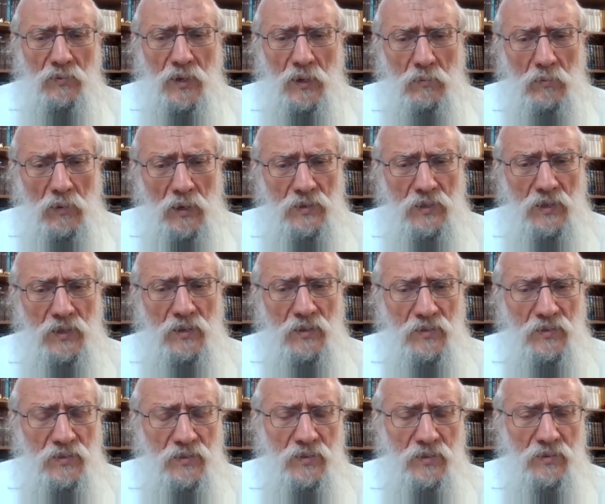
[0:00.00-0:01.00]
там один
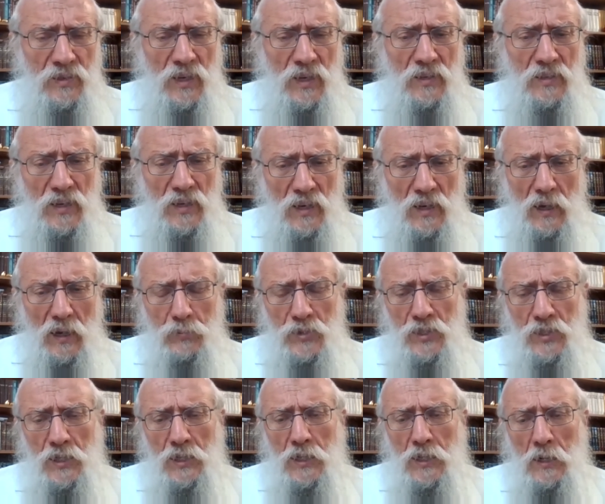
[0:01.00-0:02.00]
из деятелей
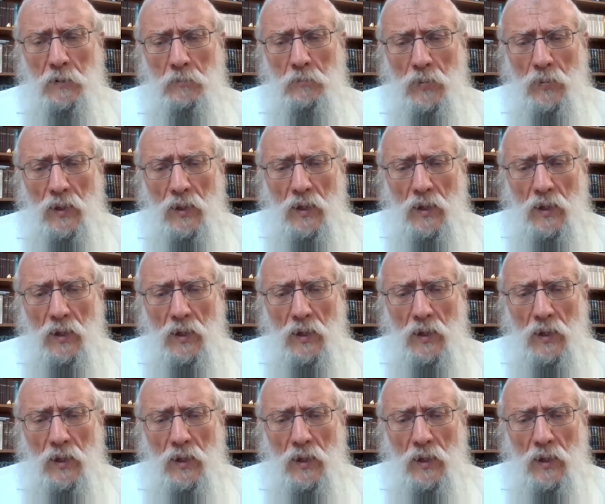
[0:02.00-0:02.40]
общины,